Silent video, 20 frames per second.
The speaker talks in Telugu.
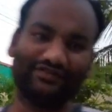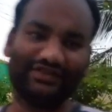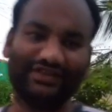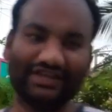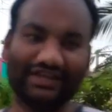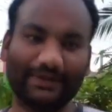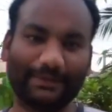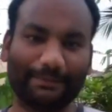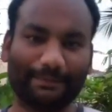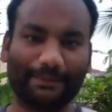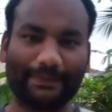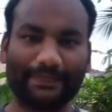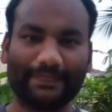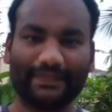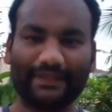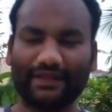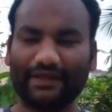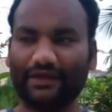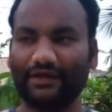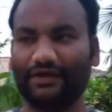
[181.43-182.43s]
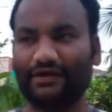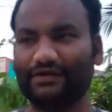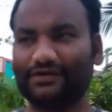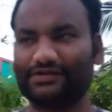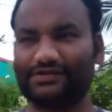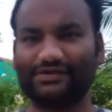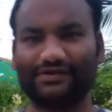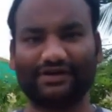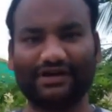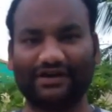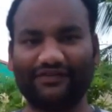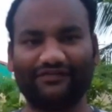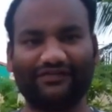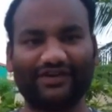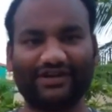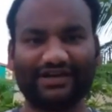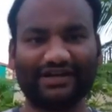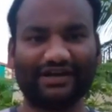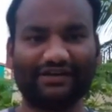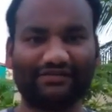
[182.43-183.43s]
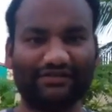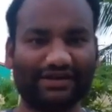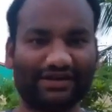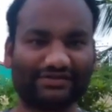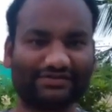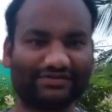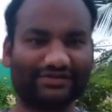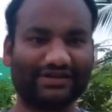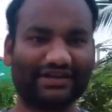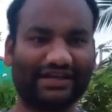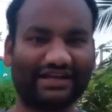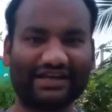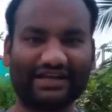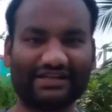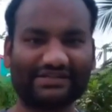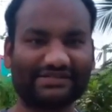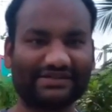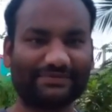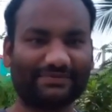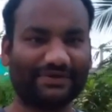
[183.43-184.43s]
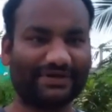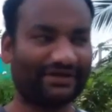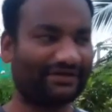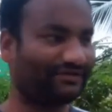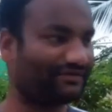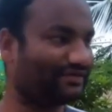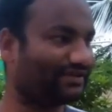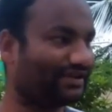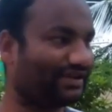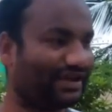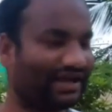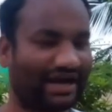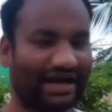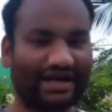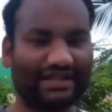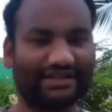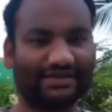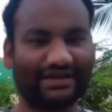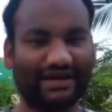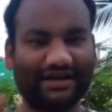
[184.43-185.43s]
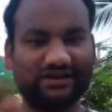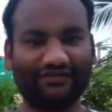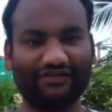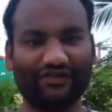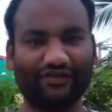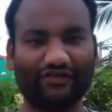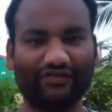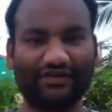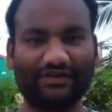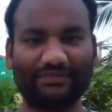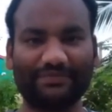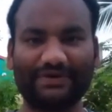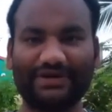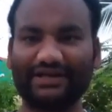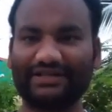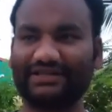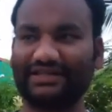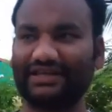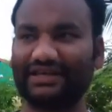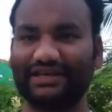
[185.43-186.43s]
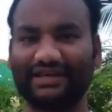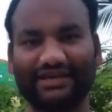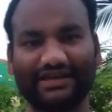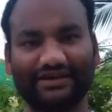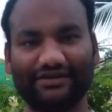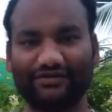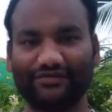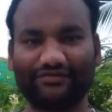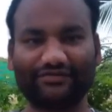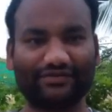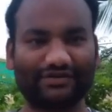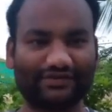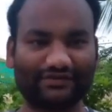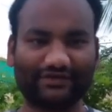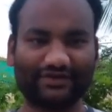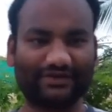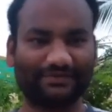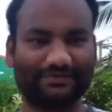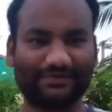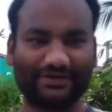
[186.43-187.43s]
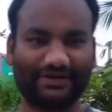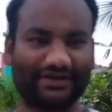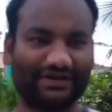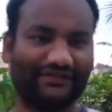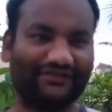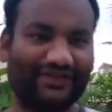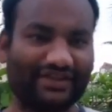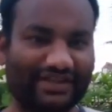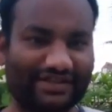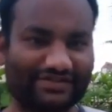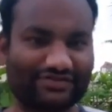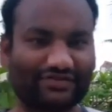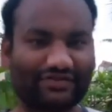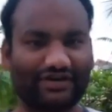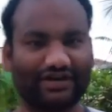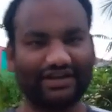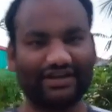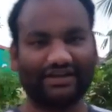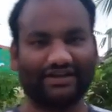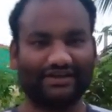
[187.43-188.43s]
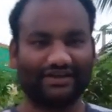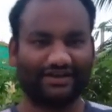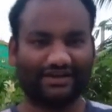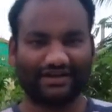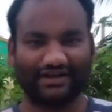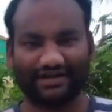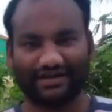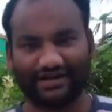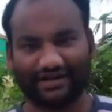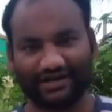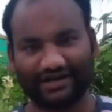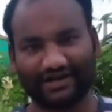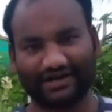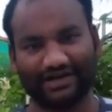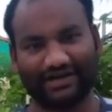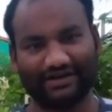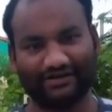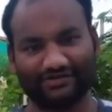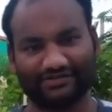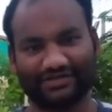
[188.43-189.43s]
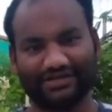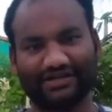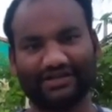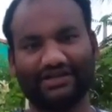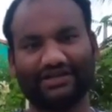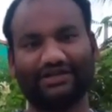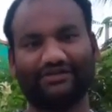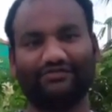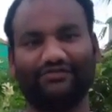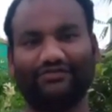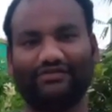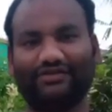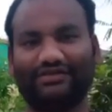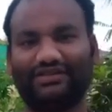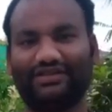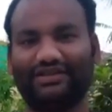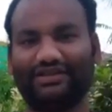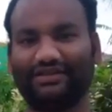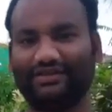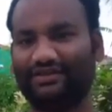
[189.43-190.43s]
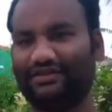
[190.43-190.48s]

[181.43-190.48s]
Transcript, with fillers: ఉంది సో కంఫర్ట్గా ఉన్న చోట ఎగరాల్సిన పనే ఉంది అది అడవిలో ఉన్నప్పుడైతే ఎగురుకుంటూ పోయి అవి తెచ్చుకోవాలి ఇక్కడ ఆ అవసరం లేకుండింది